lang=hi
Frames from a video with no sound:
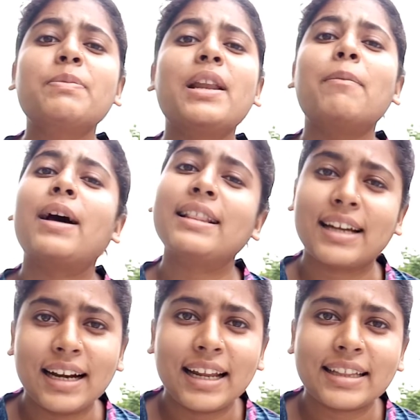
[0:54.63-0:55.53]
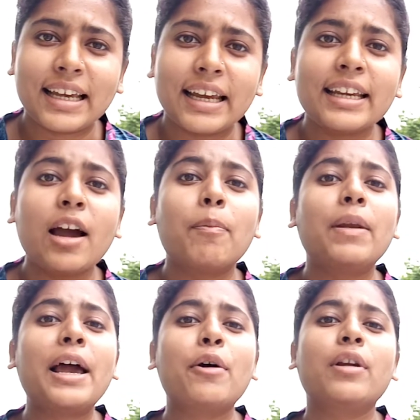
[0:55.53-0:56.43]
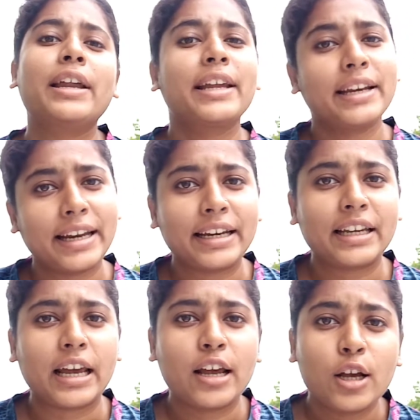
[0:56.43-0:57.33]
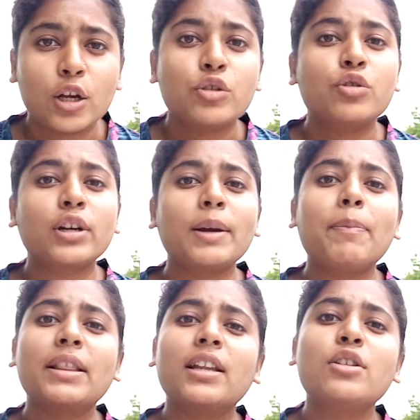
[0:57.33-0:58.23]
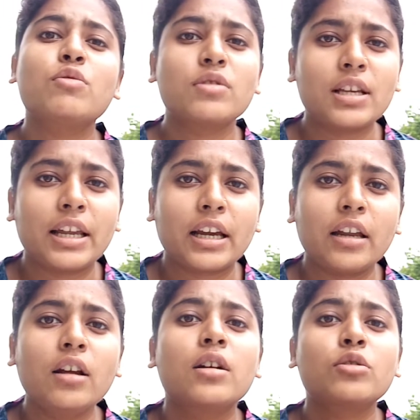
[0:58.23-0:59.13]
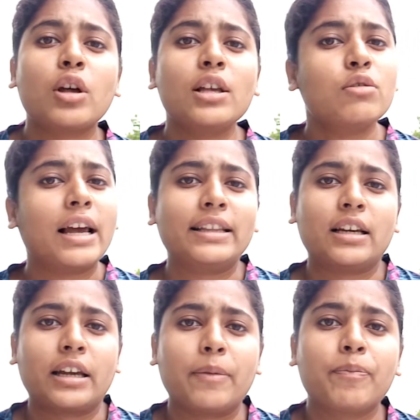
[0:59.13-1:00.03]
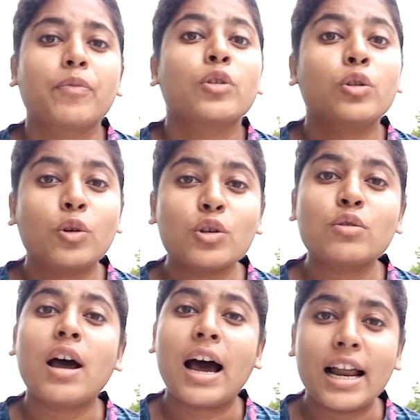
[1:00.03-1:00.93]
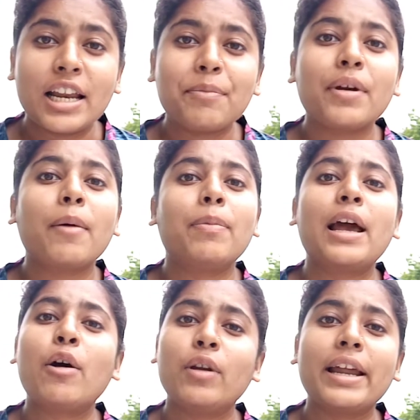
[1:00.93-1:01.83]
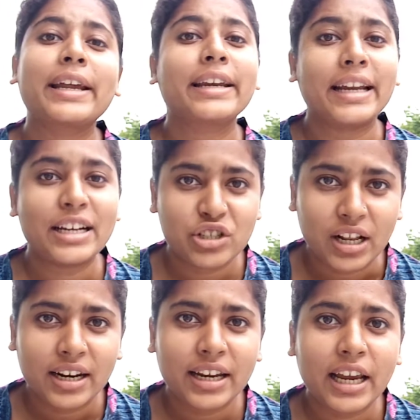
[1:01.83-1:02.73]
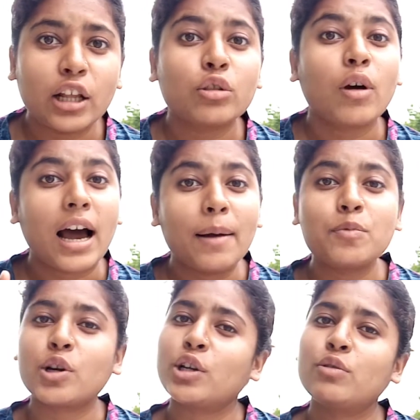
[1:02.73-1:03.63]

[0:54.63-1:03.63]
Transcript: सबसे पहले बात कर लेते हैं कि अप्लाई ऑनलाइन की डेट क्या है जो कि पंद्रह जून से लेकर चौदह जुलाई तक है तो दोस्तों हाल ही में अप्लाई ऑनलाइन की डेट चल रही है तो आप चौदह